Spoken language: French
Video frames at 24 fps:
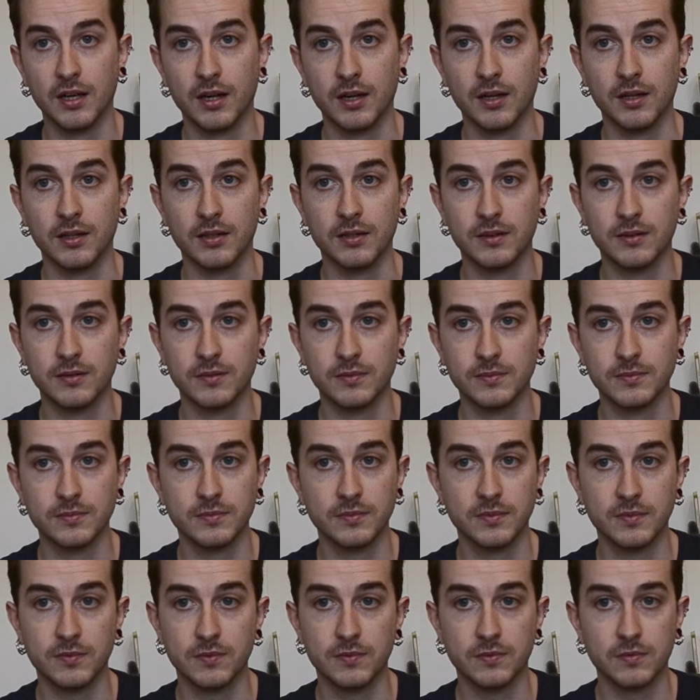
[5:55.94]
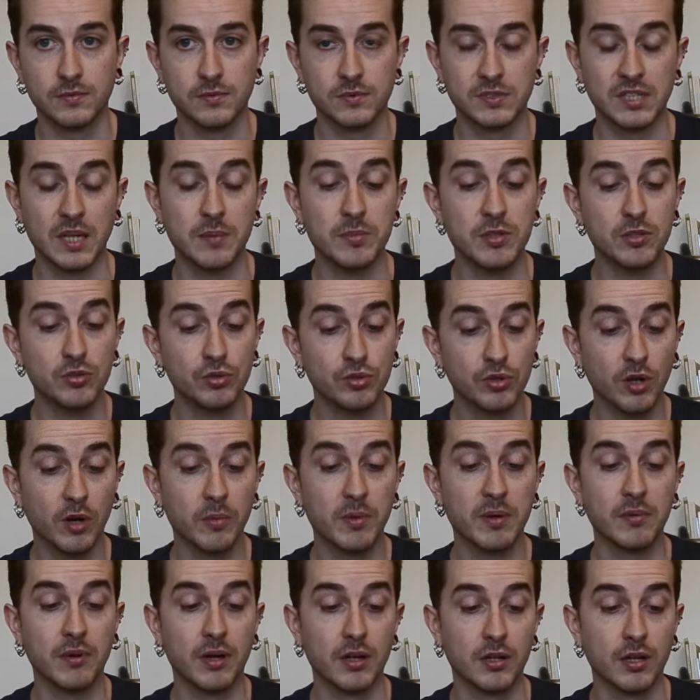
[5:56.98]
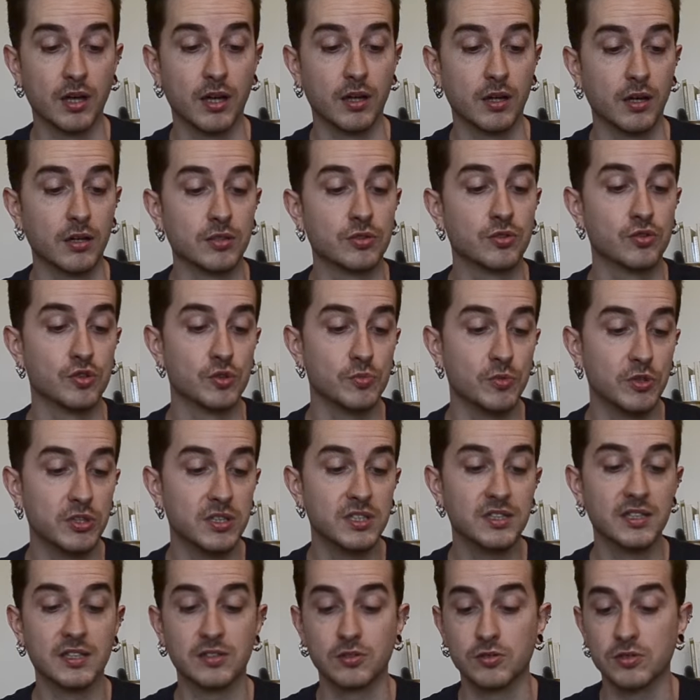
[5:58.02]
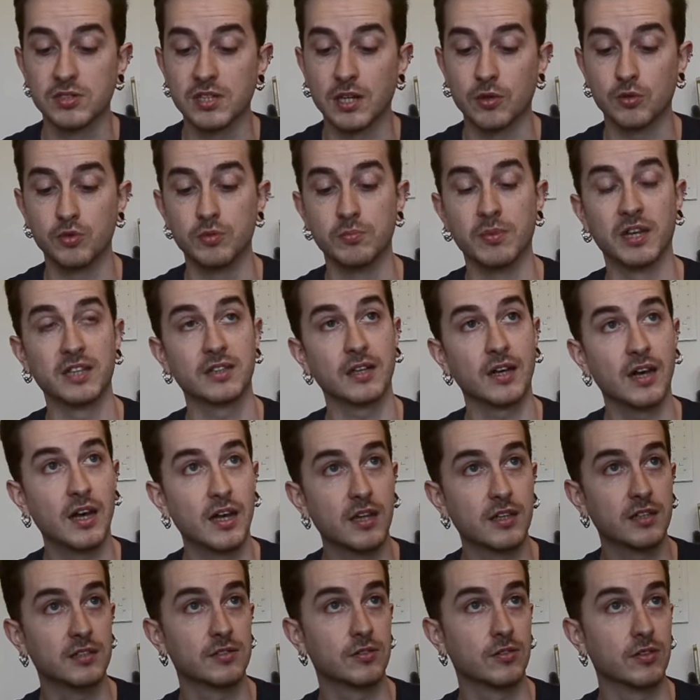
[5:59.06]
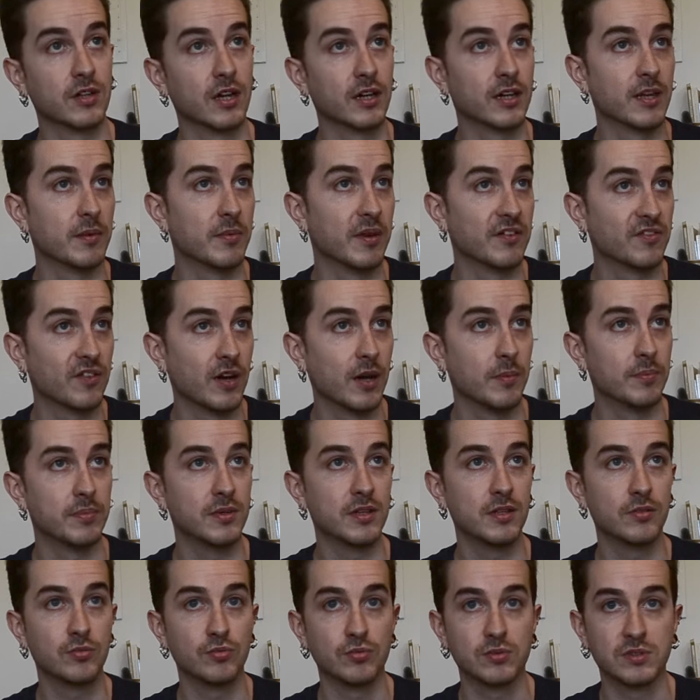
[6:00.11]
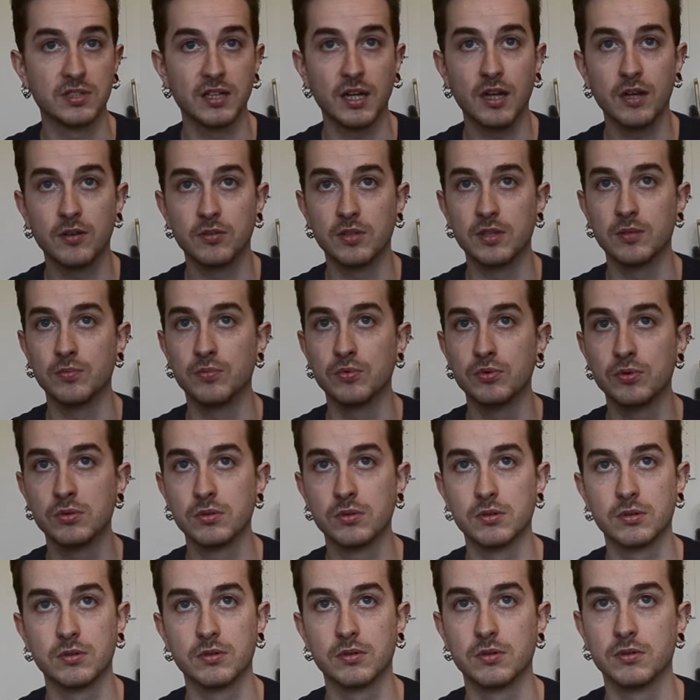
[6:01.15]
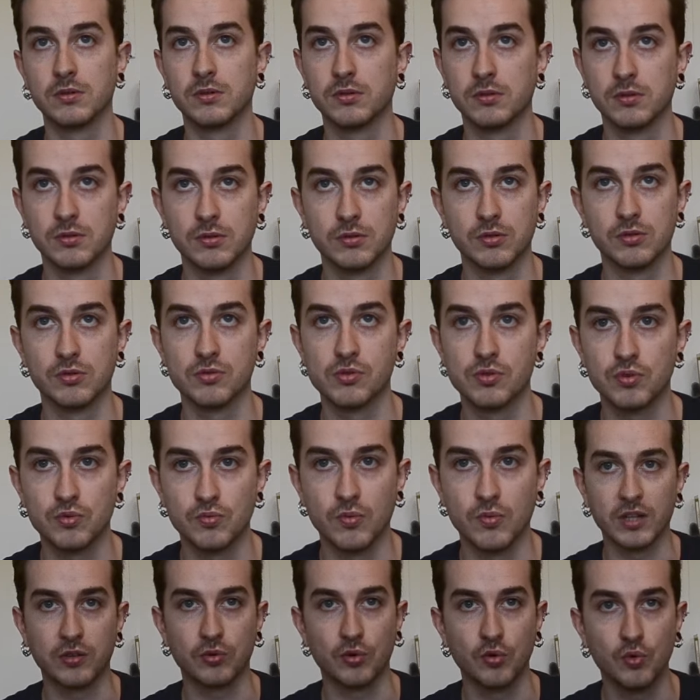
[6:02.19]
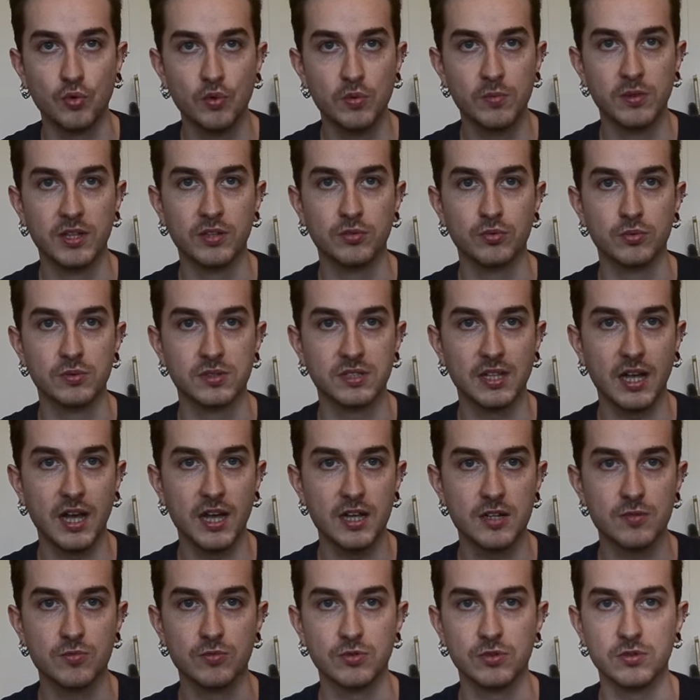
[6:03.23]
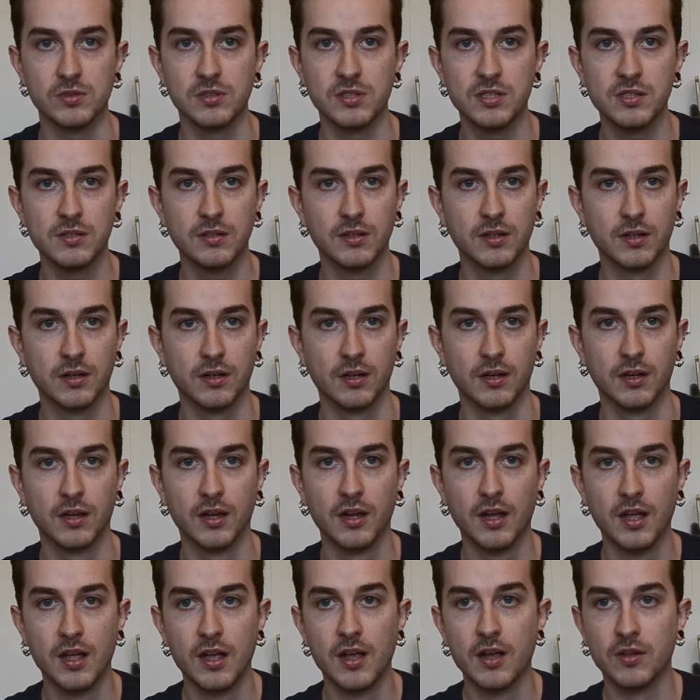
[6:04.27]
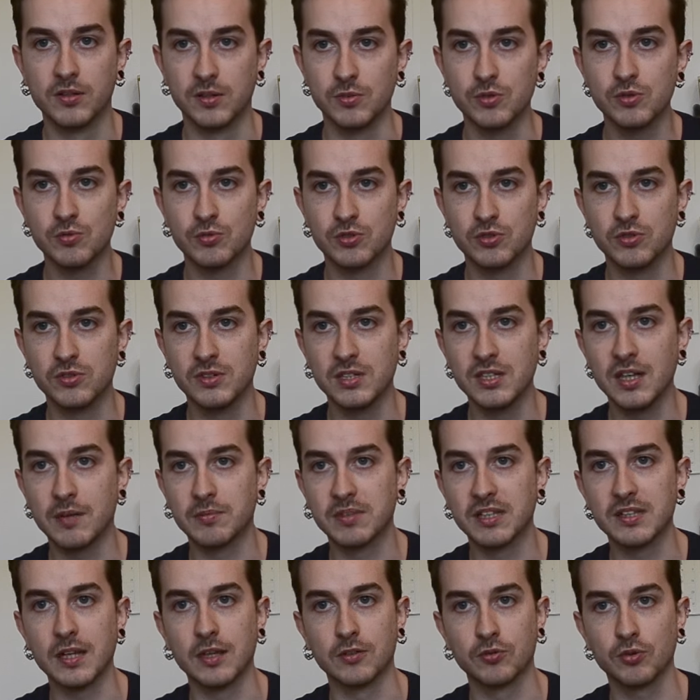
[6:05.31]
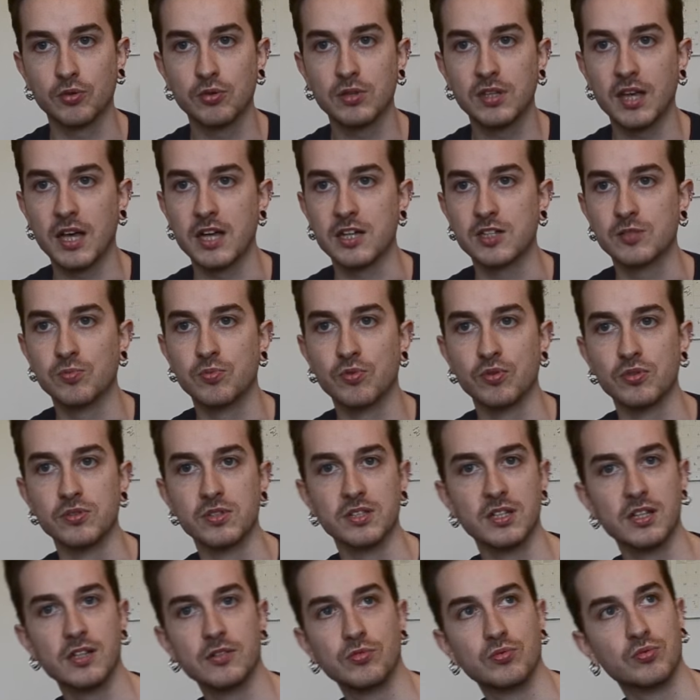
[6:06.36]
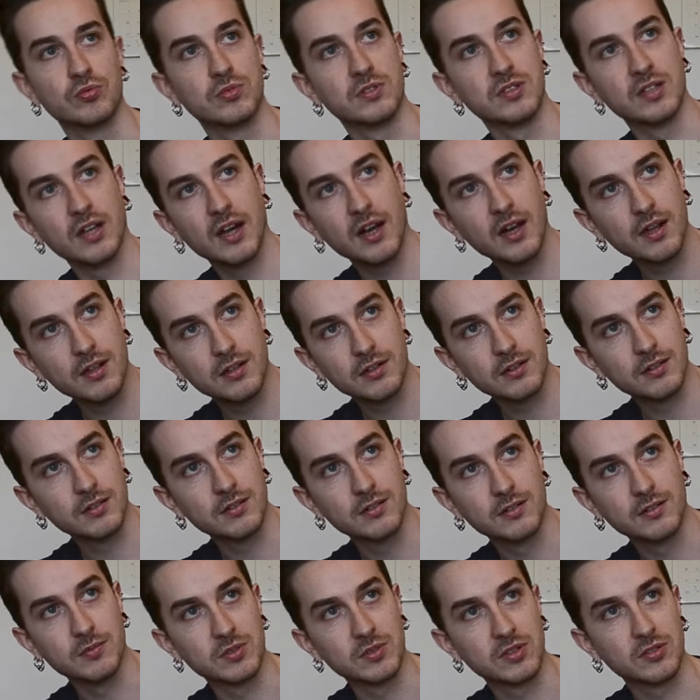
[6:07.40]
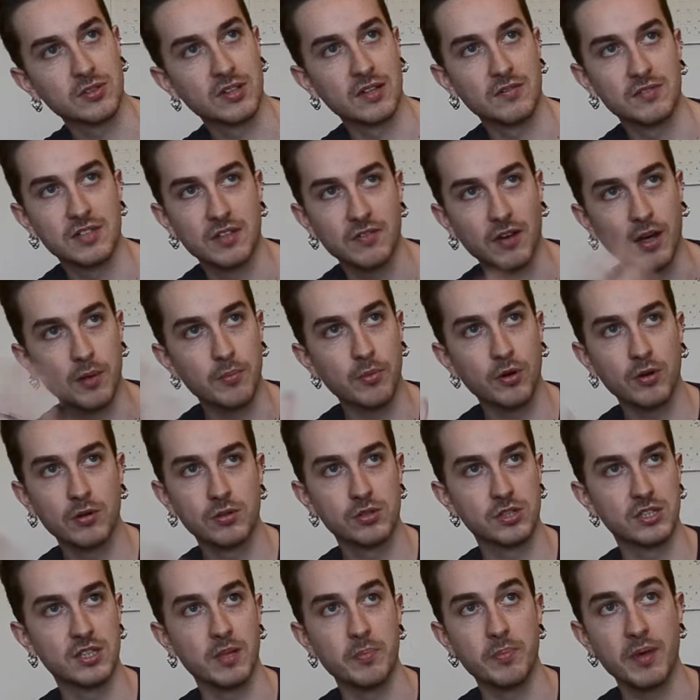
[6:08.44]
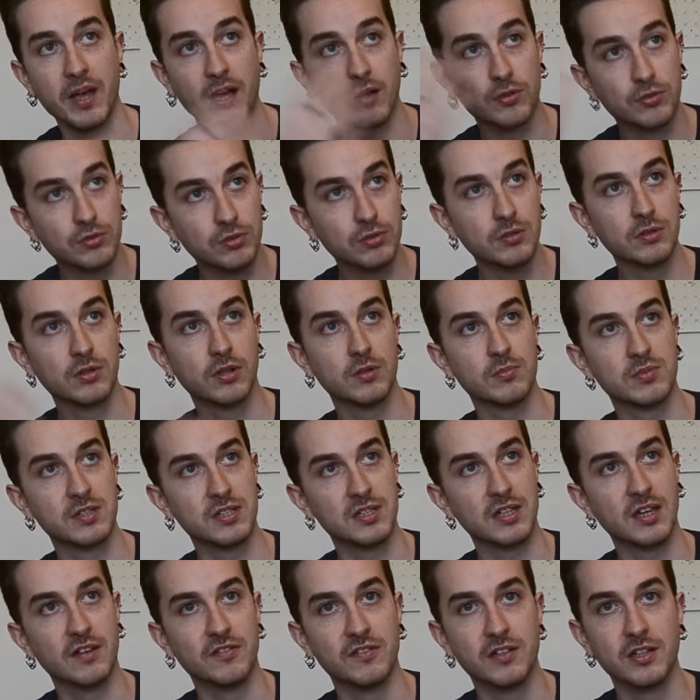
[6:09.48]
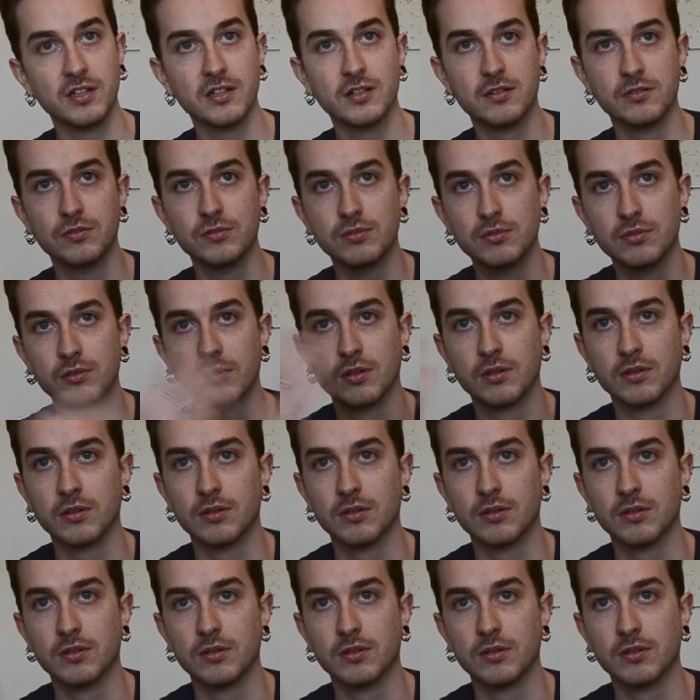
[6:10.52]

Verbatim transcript: euh, ça a mis du temps même à, ce que je me dise est-ce que c'est un coup de matraque, est-ce que quelqu'un m'a frappé, tout ça. Au début, je, trouble et tout ça, et je me suis dit, euh, au début, je me suis dit, il y a peut-être un truc qui a explosé, tout ça, euh, parce que ça faisait vraiment, j'étais perdu, comme s'il y avait eu,